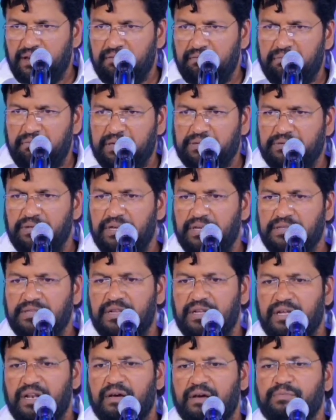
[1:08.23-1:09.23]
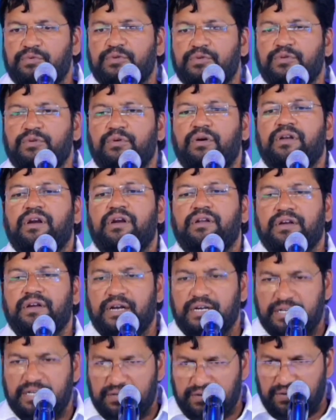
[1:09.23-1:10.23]
భక్తులందరూ అలా పూనుకొని
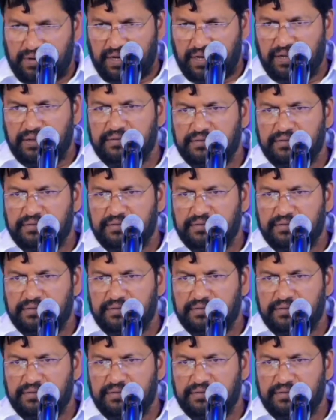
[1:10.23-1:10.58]
నడుంగట్టిన వాళ్ళే